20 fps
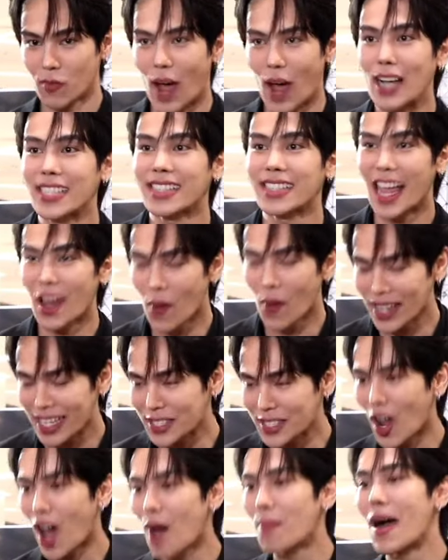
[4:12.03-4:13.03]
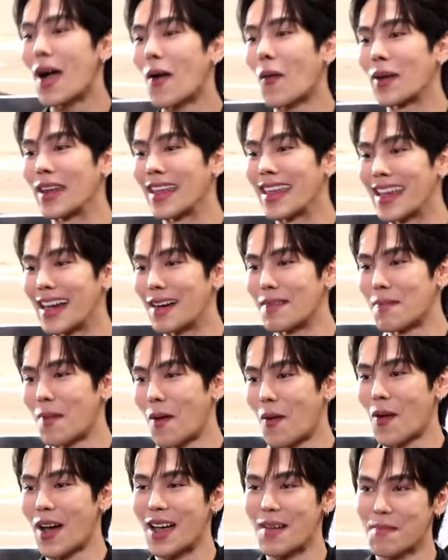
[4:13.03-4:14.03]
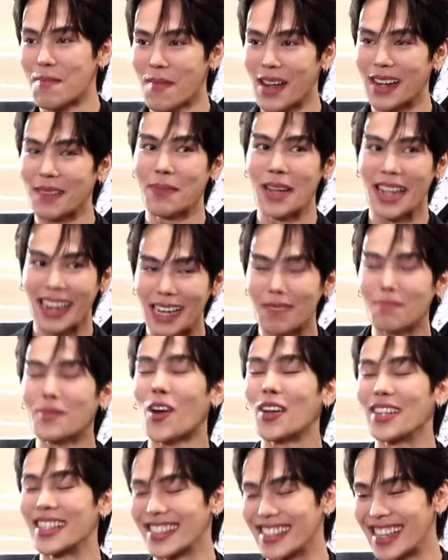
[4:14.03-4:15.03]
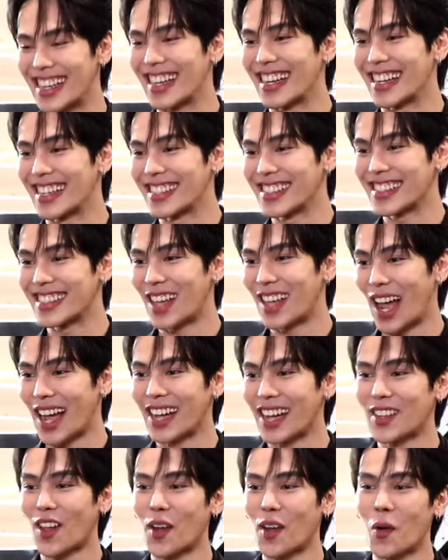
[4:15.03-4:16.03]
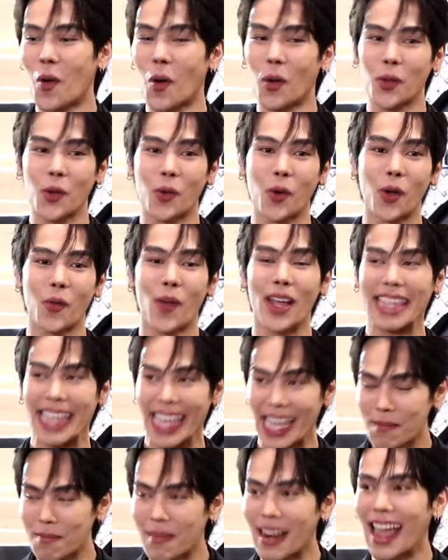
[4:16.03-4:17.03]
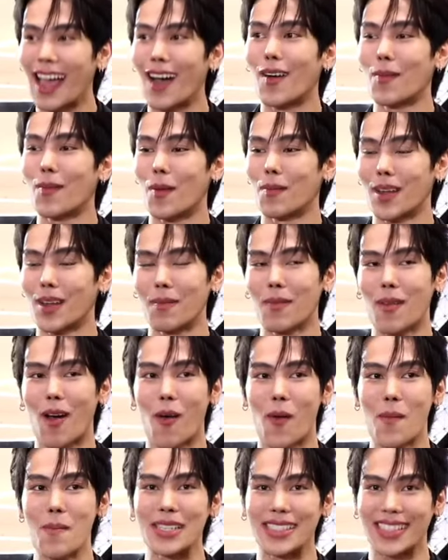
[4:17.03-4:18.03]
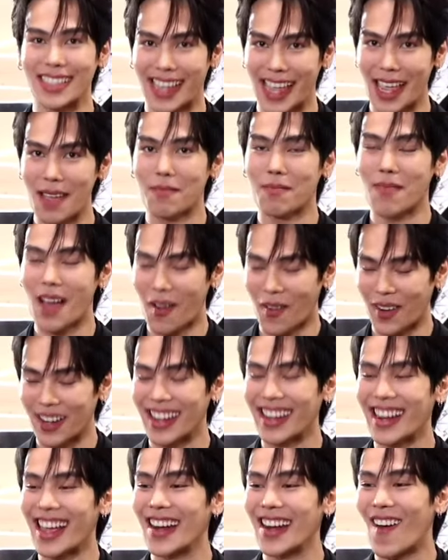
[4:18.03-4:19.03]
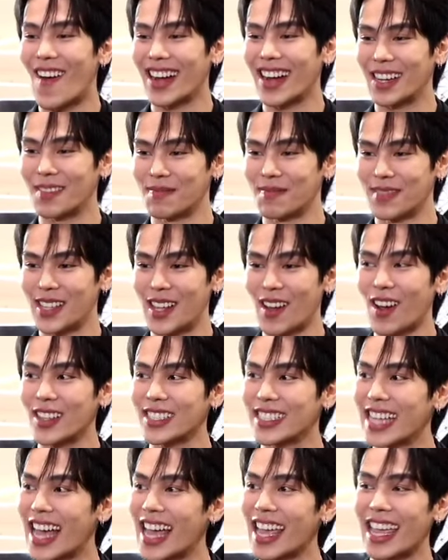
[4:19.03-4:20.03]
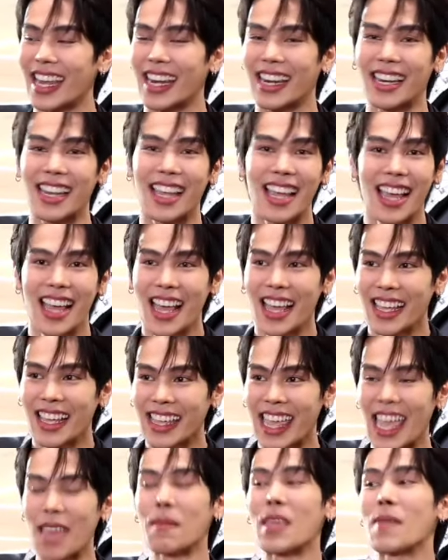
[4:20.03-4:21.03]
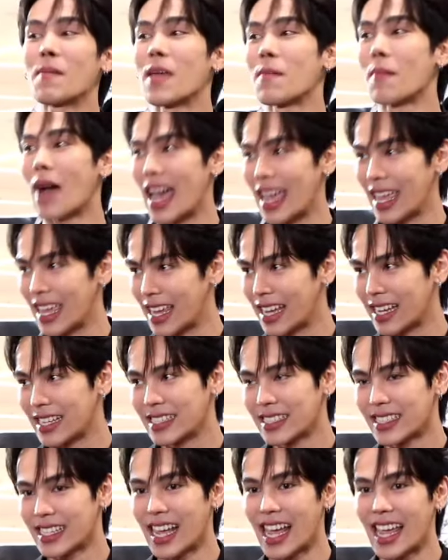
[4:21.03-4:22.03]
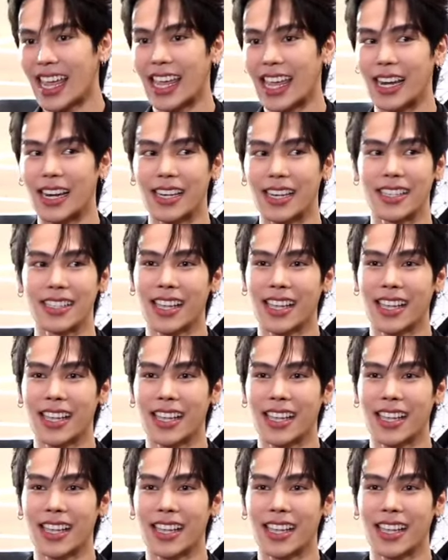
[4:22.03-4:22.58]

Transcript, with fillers: หวังใจว่าจะชอบมากกว่านี้ครับเพราะว่ามันเพิ่งเริ่มต้นจริง ๆ คือตอน 6 ทุกคนว่าเข้มแล้วผมรับรองว่ามันจะเข้มมากกว่านี้แน่นอนครับแล้วก็จะได้เห็นเคมีใหม่ ๆ จะได้เห็น